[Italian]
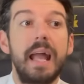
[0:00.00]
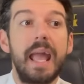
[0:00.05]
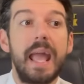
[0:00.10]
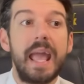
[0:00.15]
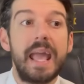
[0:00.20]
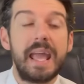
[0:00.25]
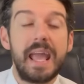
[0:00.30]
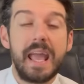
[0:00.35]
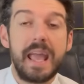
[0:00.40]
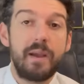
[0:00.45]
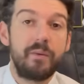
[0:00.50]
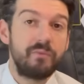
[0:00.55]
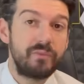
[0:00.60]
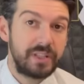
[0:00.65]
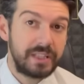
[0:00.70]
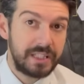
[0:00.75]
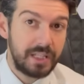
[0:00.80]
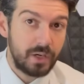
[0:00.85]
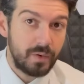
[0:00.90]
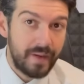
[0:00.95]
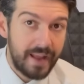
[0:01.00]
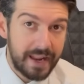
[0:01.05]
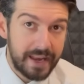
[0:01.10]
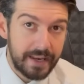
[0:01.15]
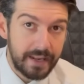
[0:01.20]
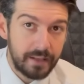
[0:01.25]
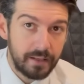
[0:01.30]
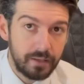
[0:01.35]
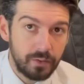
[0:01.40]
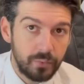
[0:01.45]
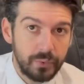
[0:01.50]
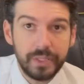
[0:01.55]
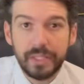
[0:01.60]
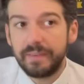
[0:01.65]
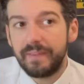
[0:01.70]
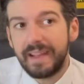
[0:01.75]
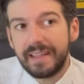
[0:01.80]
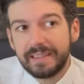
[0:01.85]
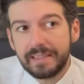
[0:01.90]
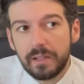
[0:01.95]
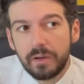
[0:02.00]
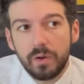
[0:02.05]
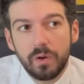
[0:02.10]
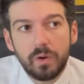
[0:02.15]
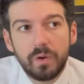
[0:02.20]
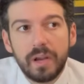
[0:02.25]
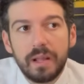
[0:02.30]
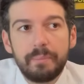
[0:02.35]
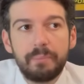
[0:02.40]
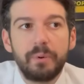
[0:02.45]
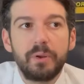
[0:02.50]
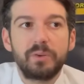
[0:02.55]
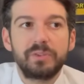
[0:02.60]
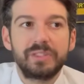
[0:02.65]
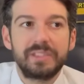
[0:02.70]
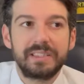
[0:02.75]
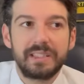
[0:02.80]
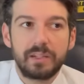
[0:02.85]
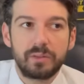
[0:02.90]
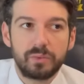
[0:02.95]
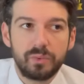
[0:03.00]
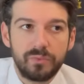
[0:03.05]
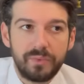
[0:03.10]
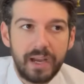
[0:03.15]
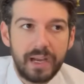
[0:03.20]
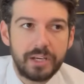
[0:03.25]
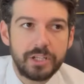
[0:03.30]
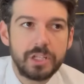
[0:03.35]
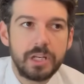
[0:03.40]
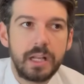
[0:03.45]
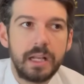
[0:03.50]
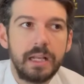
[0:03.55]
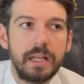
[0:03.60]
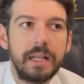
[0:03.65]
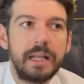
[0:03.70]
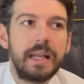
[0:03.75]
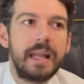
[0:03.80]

è un 29enne, quindi venderlo non è poi così tanto facile.